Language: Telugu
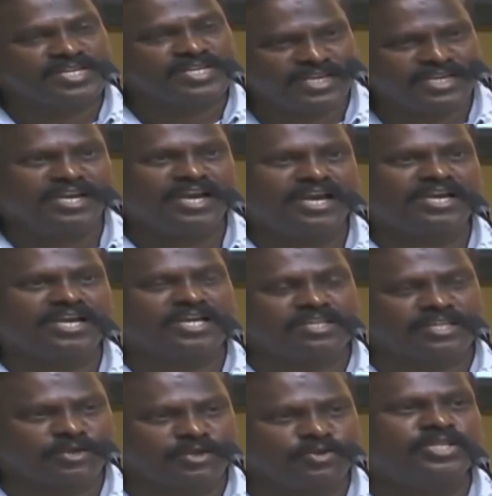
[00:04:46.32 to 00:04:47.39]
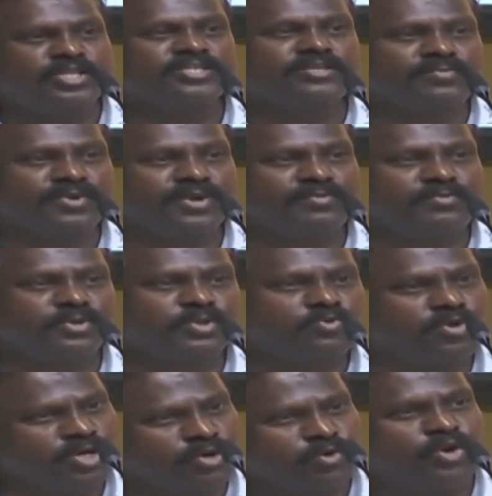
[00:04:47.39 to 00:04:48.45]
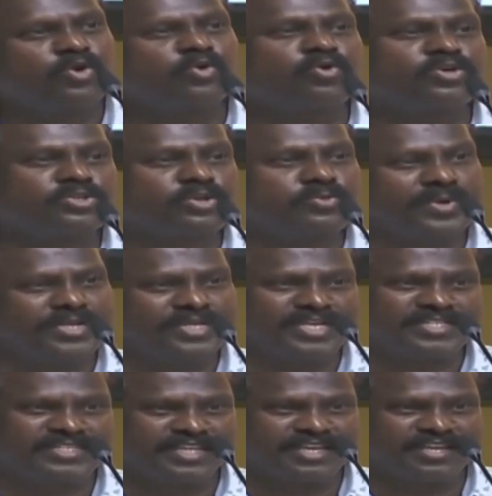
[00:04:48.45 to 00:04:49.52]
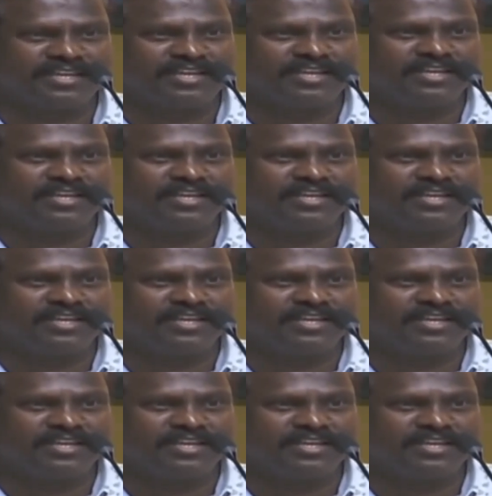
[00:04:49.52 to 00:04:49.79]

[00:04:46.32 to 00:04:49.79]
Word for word: మరి నిజంగా గత తెలుగుదేశం ప్రభుత్వం ఒక కులం కోసం పనిచేస్తే